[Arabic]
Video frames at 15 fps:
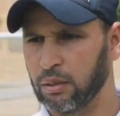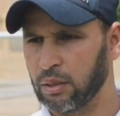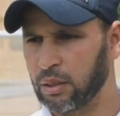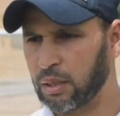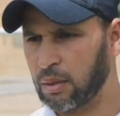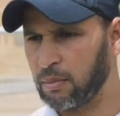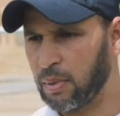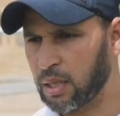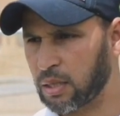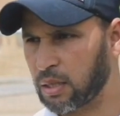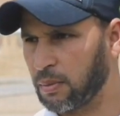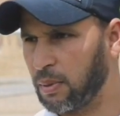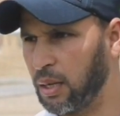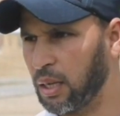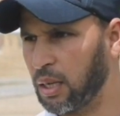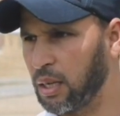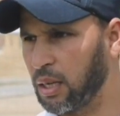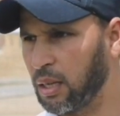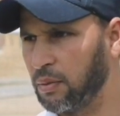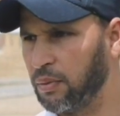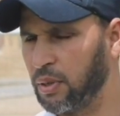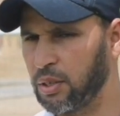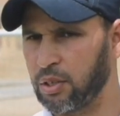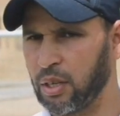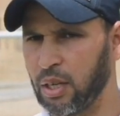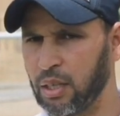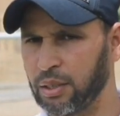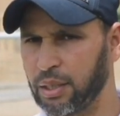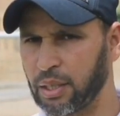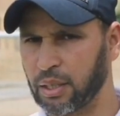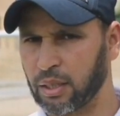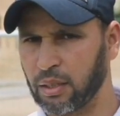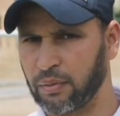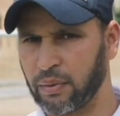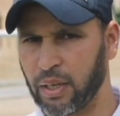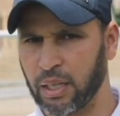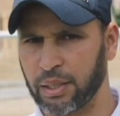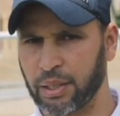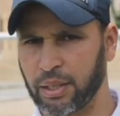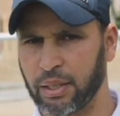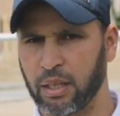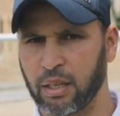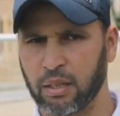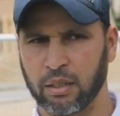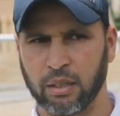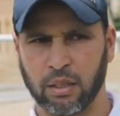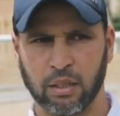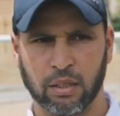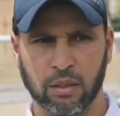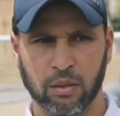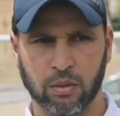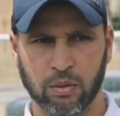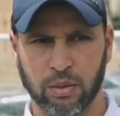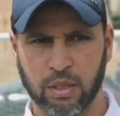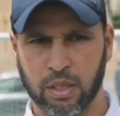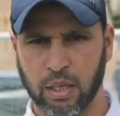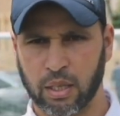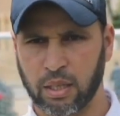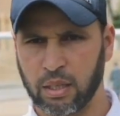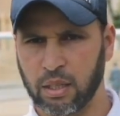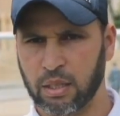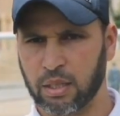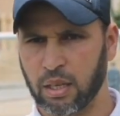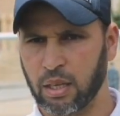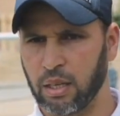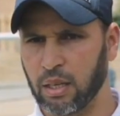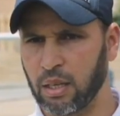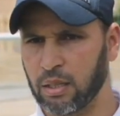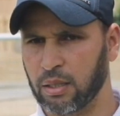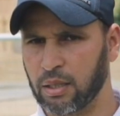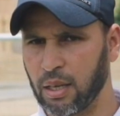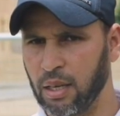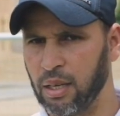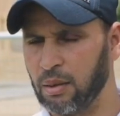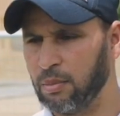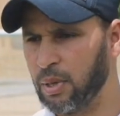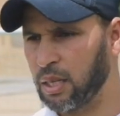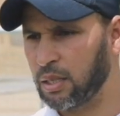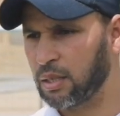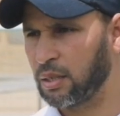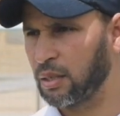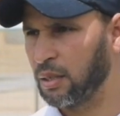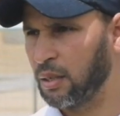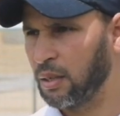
نضنا مع الصباح لقينا الفاجعه ضرتنا في خاطرنا والسكينه هي تالمات